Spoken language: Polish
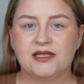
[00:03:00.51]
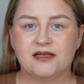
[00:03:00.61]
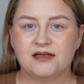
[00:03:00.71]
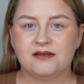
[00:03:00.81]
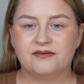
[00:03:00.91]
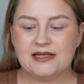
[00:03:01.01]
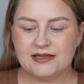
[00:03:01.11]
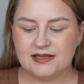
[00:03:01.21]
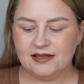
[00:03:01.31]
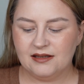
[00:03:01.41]
ich
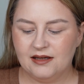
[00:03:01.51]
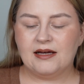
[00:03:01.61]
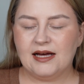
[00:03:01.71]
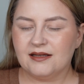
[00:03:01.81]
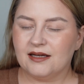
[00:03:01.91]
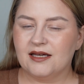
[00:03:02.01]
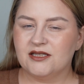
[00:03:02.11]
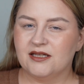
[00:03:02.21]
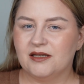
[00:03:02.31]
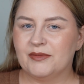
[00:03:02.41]
więcej. A takie
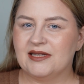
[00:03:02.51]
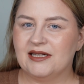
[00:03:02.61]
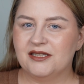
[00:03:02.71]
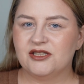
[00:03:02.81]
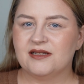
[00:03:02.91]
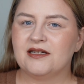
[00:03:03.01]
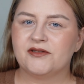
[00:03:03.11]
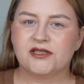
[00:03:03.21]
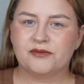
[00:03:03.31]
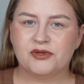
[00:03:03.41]
cienie metaliczne
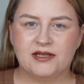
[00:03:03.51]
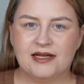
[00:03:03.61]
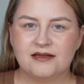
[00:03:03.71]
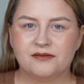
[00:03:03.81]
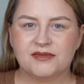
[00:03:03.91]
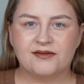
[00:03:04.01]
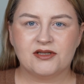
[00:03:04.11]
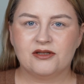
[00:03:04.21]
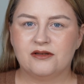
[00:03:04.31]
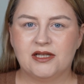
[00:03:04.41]
zawsze się przydadzą,
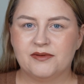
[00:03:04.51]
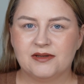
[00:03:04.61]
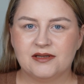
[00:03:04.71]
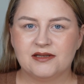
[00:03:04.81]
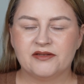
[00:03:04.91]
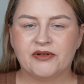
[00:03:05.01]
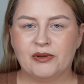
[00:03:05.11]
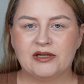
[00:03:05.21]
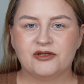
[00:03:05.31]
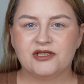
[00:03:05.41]
zawsze do nawet
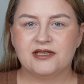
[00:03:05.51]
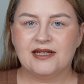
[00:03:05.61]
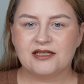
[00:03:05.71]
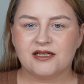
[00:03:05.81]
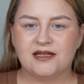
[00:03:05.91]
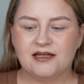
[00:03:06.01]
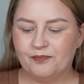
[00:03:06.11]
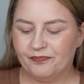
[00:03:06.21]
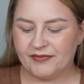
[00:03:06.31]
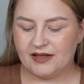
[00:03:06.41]
zwykłego dzienniaczka
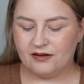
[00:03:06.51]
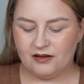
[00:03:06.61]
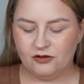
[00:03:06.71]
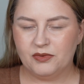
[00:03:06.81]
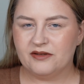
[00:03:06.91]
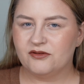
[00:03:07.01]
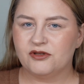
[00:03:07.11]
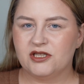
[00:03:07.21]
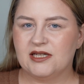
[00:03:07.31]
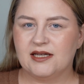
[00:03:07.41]
e, lubię
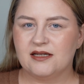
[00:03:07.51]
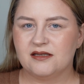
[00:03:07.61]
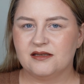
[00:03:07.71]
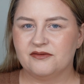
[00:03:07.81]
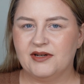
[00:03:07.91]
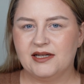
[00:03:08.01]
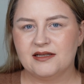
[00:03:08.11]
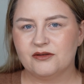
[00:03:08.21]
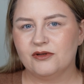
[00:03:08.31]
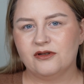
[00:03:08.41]
wrzucić jakieś e,
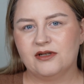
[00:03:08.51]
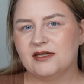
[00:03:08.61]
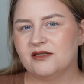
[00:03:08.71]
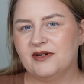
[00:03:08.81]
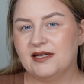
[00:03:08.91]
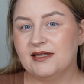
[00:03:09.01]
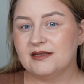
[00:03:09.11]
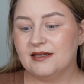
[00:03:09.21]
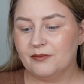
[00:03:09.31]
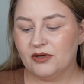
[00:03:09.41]
fajne złoto, jakieś fajne
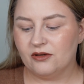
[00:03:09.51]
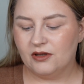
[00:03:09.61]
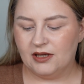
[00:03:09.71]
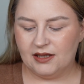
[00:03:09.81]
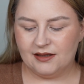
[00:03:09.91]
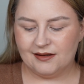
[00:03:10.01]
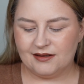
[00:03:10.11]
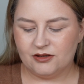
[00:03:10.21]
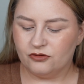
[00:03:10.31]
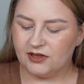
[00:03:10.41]
srebro.
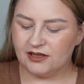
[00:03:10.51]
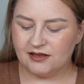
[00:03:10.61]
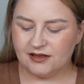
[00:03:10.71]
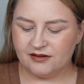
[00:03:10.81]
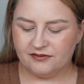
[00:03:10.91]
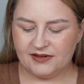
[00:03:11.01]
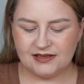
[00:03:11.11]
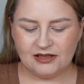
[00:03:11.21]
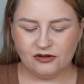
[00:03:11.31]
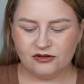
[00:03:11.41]
E, tutaj tych
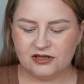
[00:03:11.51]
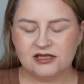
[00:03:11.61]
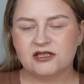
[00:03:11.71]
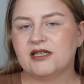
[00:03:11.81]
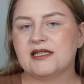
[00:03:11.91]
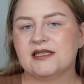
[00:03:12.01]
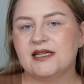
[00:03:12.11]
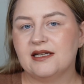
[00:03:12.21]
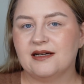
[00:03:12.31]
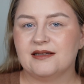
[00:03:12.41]
wersji kolorystycznych jest
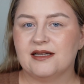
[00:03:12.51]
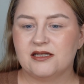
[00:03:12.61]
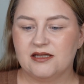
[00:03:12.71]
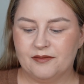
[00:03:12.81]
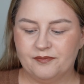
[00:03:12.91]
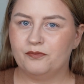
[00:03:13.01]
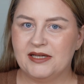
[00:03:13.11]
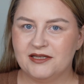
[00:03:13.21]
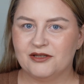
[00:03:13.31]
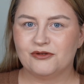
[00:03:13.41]
kilka, także
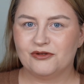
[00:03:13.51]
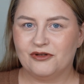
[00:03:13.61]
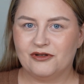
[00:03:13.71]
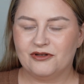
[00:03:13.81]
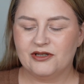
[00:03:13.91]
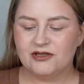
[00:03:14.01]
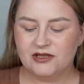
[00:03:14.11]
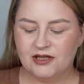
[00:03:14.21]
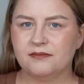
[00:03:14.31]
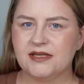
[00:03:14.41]
będzie różnorodność.
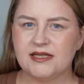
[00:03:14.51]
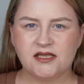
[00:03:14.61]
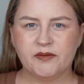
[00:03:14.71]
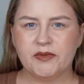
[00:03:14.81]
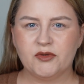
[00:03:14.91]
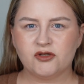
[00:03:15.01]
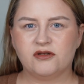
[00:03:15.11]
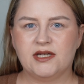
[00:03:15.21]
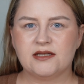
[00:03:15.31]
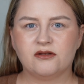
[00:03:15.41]
I zaczniemy może
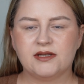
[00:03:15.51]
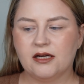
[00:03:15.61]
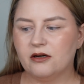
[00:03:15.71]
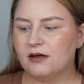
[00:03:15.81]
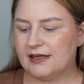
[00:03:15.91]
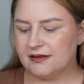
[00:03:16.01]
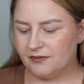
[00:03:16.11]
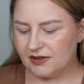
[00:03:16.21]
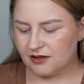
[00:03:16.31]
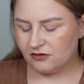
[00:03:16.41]
od razu od tej kolekcji.
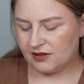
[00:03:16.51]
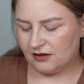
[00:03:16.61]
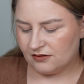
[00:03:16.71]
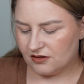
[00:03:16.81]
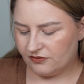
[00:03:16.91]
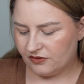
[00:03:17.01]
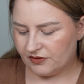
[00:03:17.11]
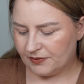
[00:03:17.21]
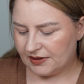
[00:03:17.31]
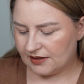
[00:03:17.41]
Będę tutaj losowo
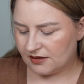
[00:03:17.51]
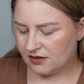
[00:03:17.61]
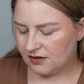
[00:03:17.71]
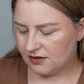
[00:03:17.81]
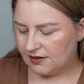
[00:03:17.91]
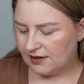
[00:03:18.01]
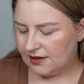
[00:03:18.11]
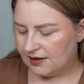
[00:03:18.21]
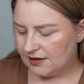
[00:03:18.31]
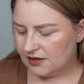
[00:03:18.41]
wybierać
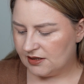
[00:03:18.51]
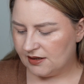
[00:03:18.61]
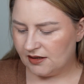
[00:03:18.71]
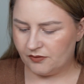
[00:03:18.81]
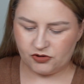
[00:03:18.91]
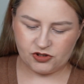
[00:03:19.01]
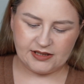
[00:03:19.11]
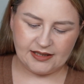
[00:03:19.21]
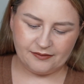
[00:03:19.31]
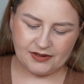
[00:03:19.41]
cienie, może
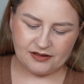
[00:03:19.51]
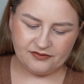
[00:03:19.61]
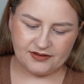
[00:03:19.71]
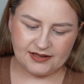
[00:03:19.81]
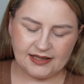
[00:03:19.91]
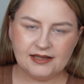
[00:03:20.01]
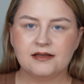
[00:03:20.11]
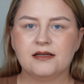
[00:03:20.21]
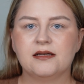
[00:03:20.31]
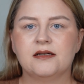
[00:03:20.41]
najpierw ten.